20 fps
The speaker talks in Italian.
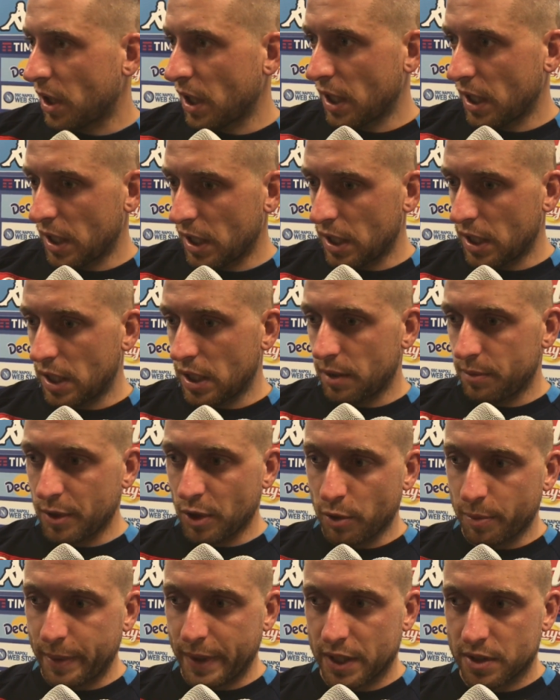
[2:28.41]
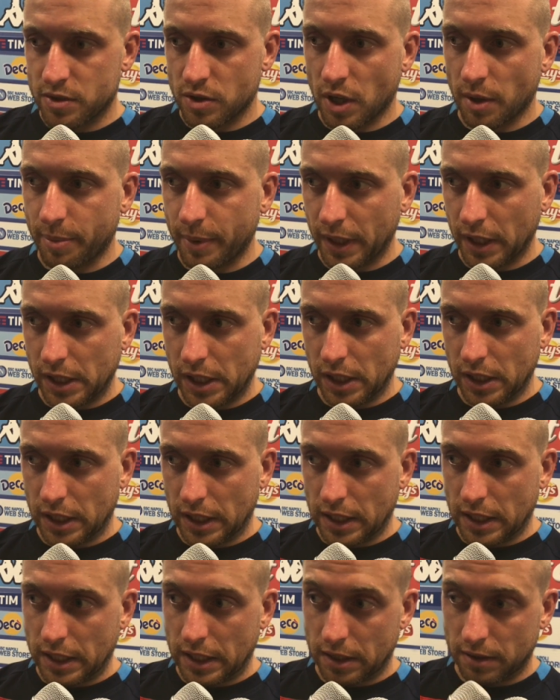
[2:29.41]
che abbiamo perso una
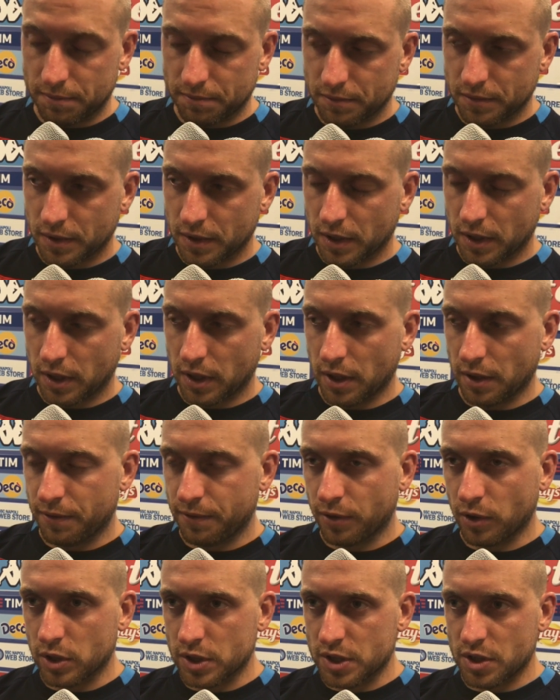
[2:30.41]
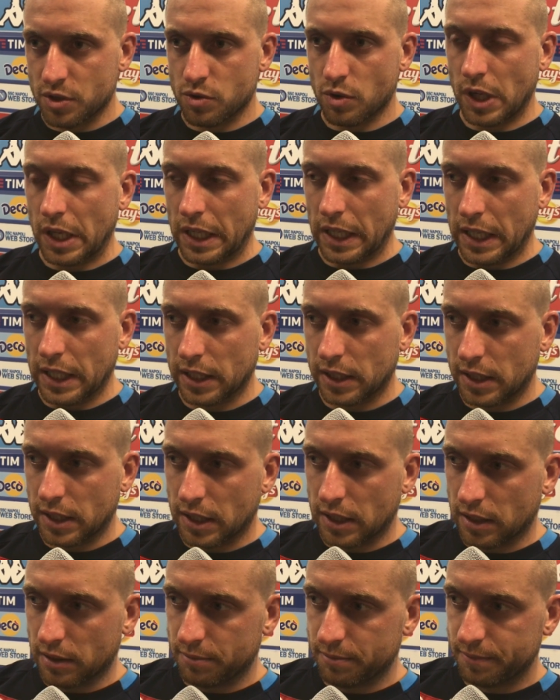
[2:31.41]
partita che forse sulla
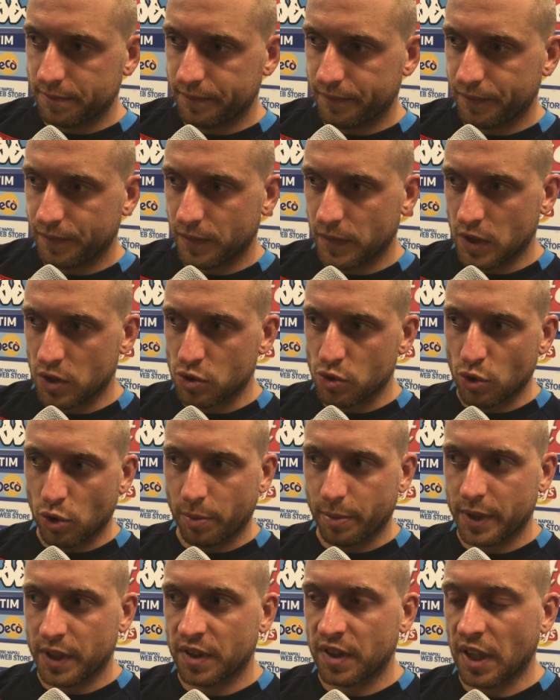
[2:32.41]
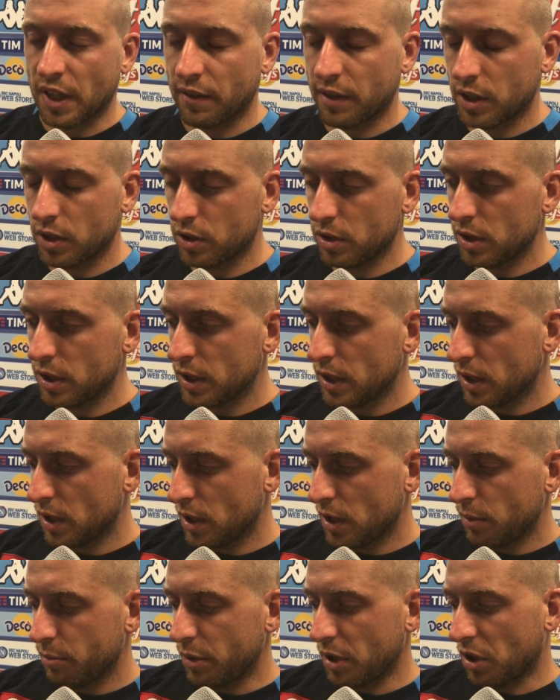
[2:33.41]
carta nessuno pensava, no?
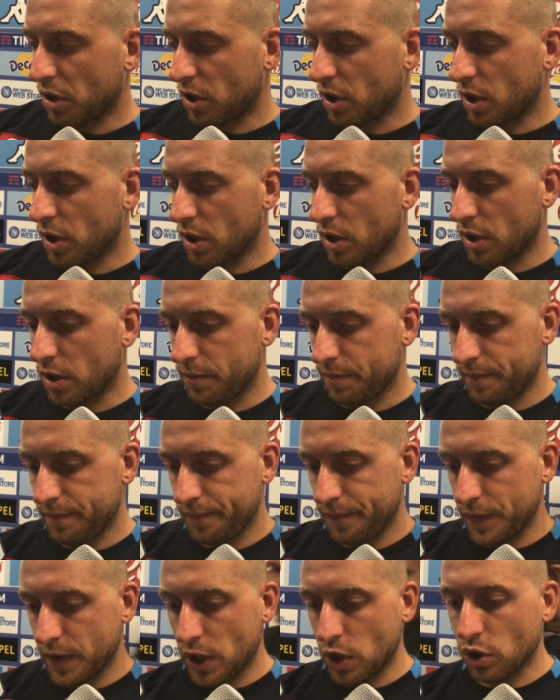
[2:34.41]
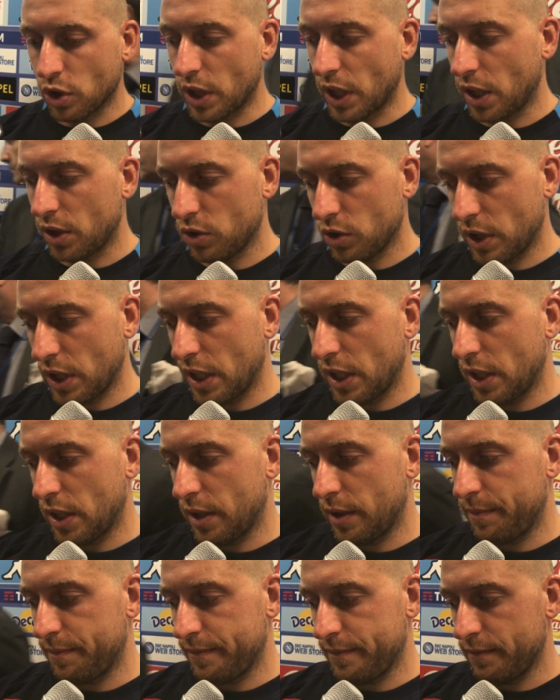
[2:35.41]
però io credo
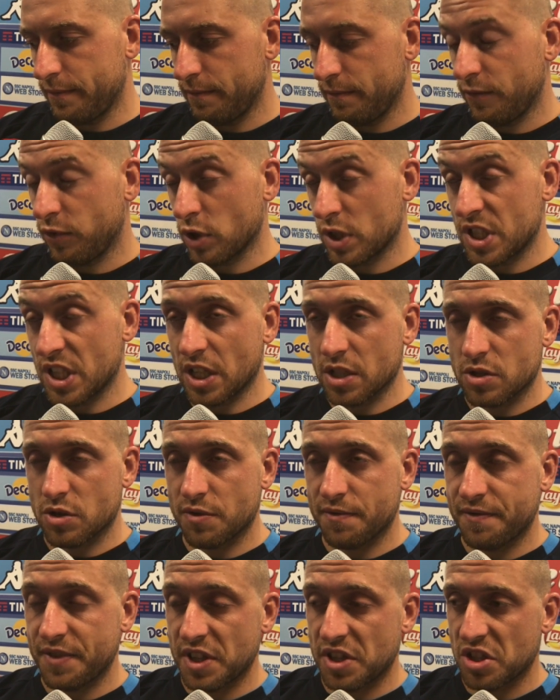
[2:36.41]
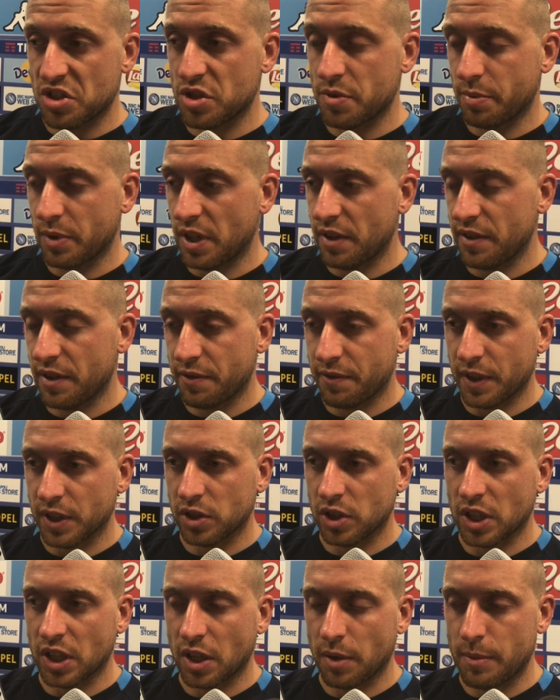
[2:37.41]
che mh, mm, forse la sconfitta ci può aver
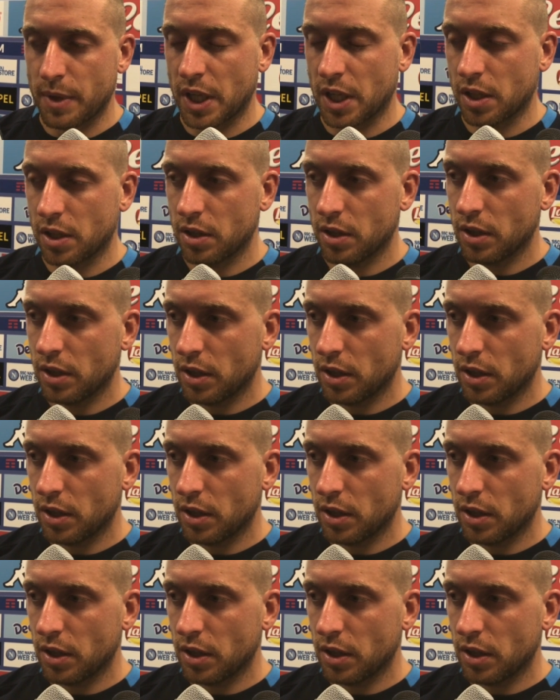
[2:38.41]
fatto anche bene